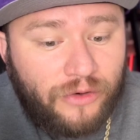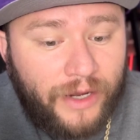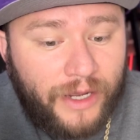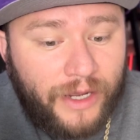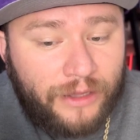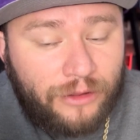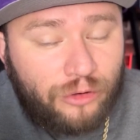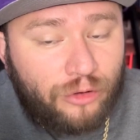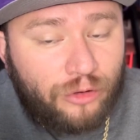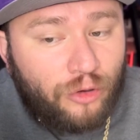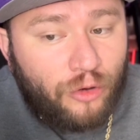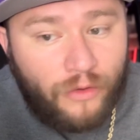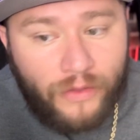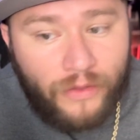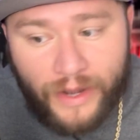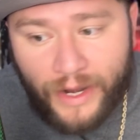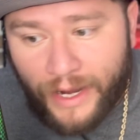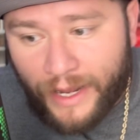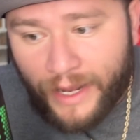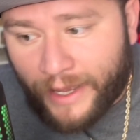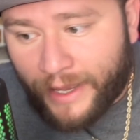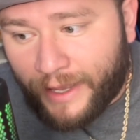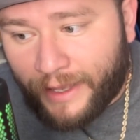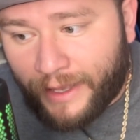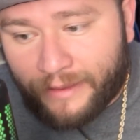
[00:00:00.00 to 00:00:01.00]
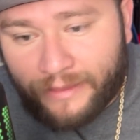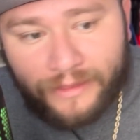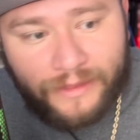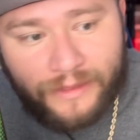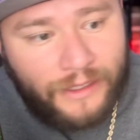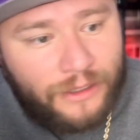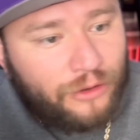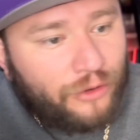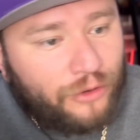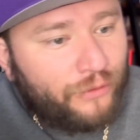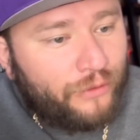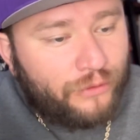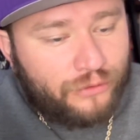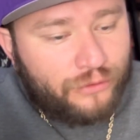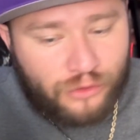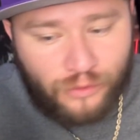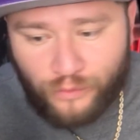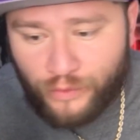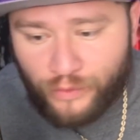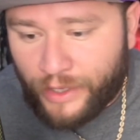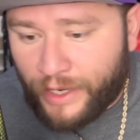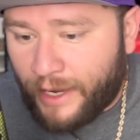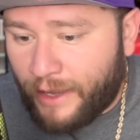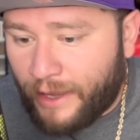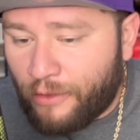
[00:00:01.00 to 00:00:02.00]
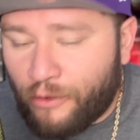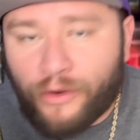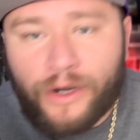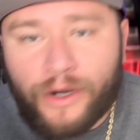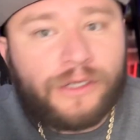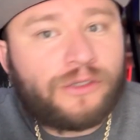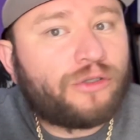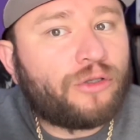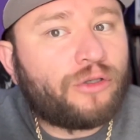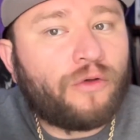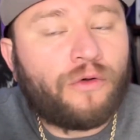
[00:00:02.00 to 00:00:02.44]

que toda la gente, todos los comunicadores,